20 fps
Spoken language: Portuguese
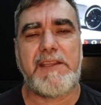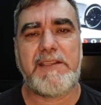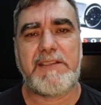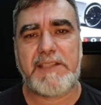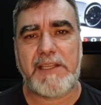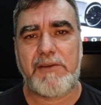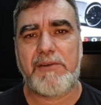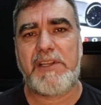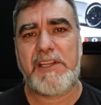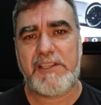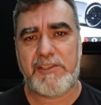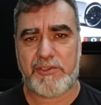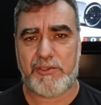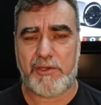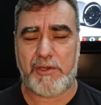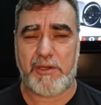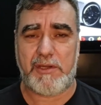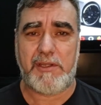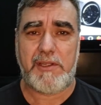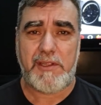Então olha
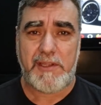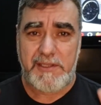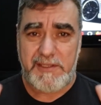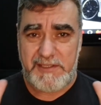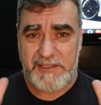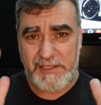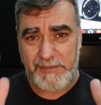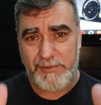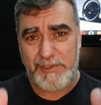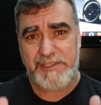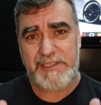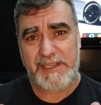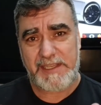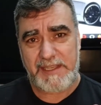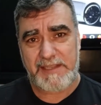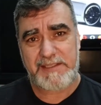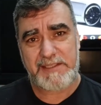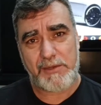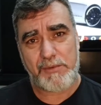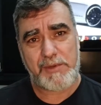só, se você
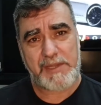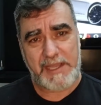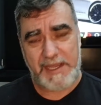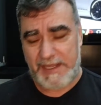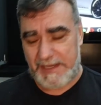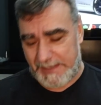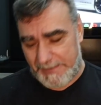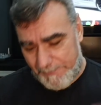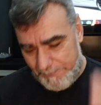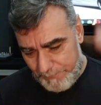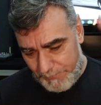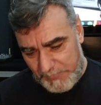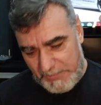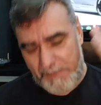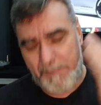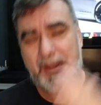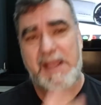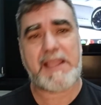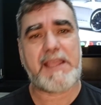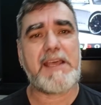quer ser um cara
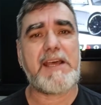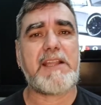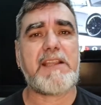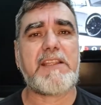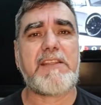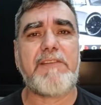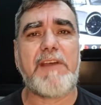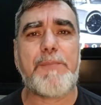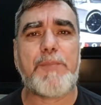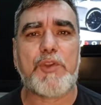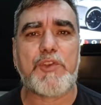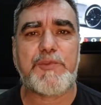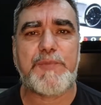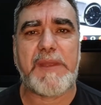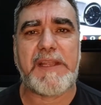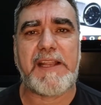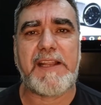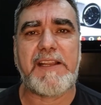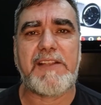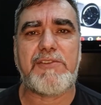bacana que vai
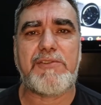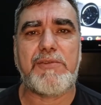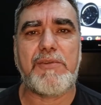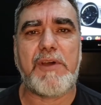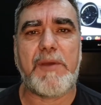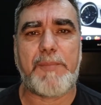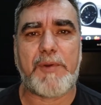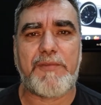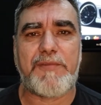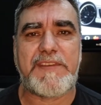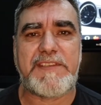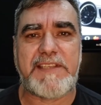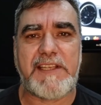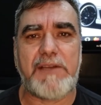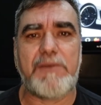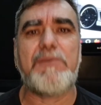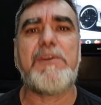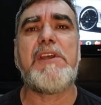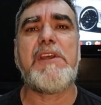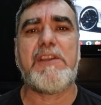prosperar na sua
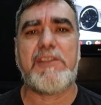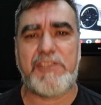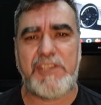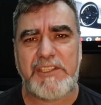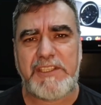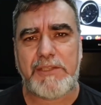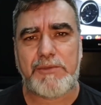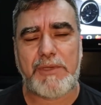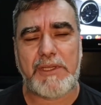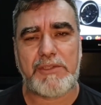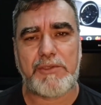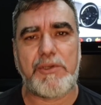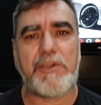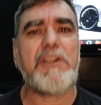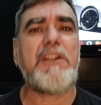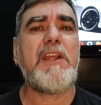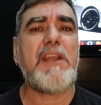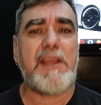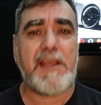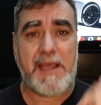profissão de
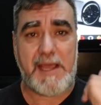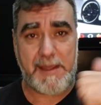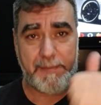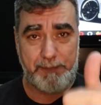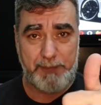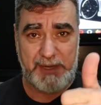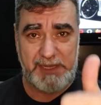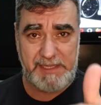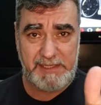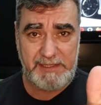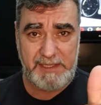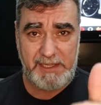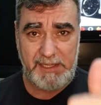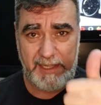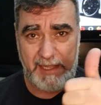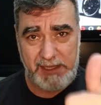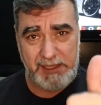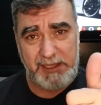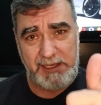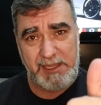tatuador,
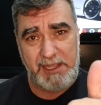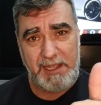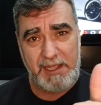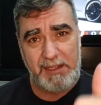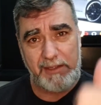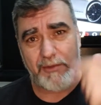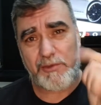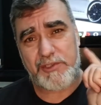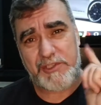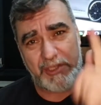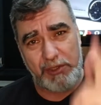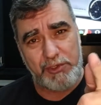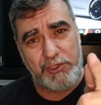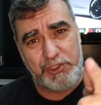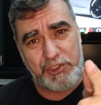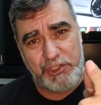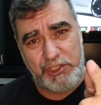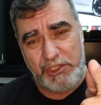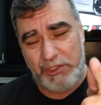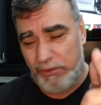aprenda a criar o seu
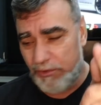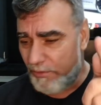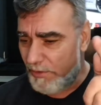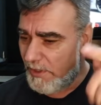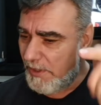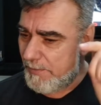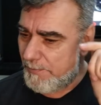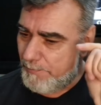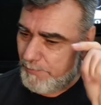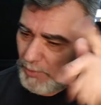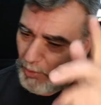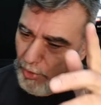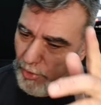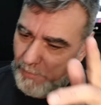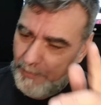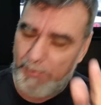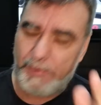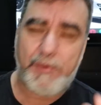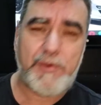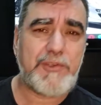estilo
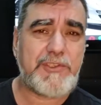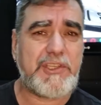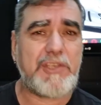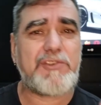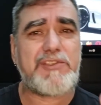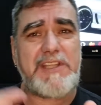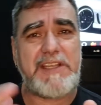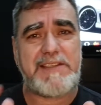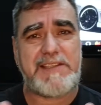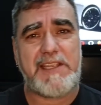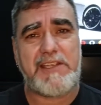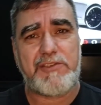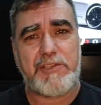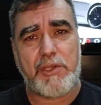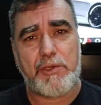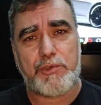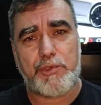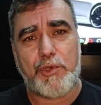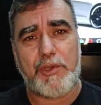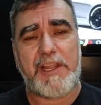próprio, seus desenhos
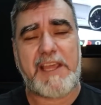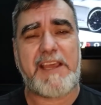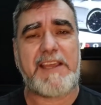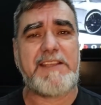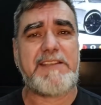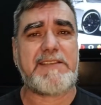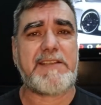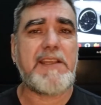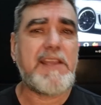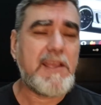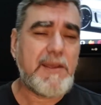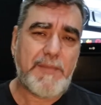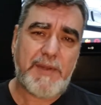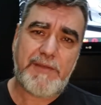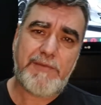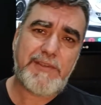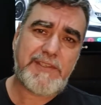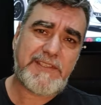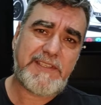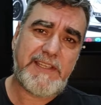autorais,
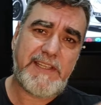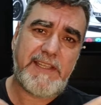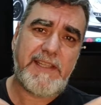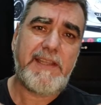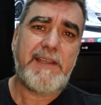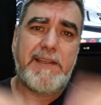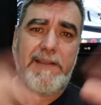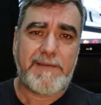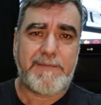para você